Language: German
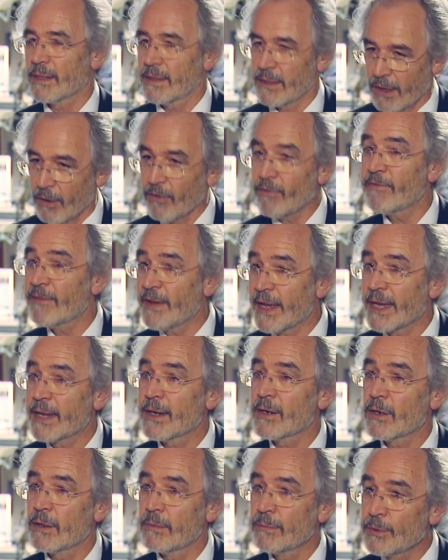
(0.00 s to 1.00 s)

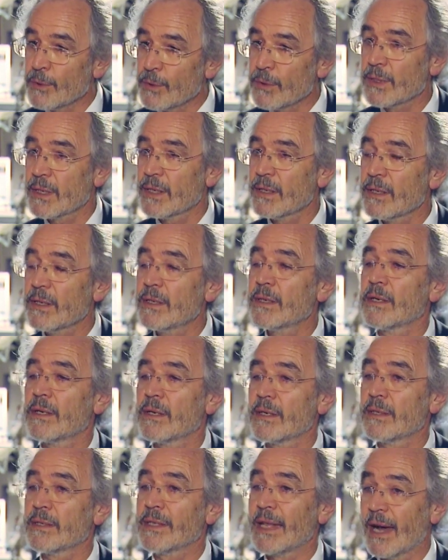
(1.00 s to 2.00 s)
lauffähigen Computer
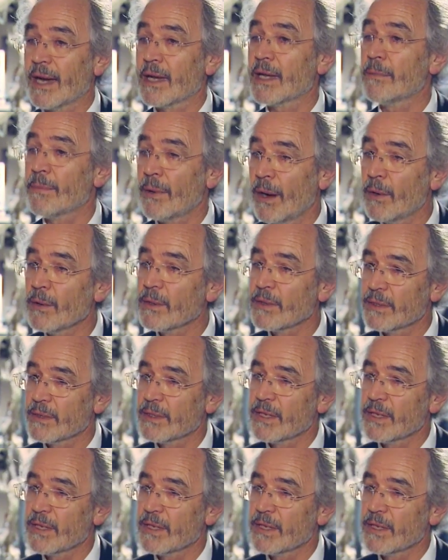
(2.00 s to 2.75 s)
äh, nachgebaut,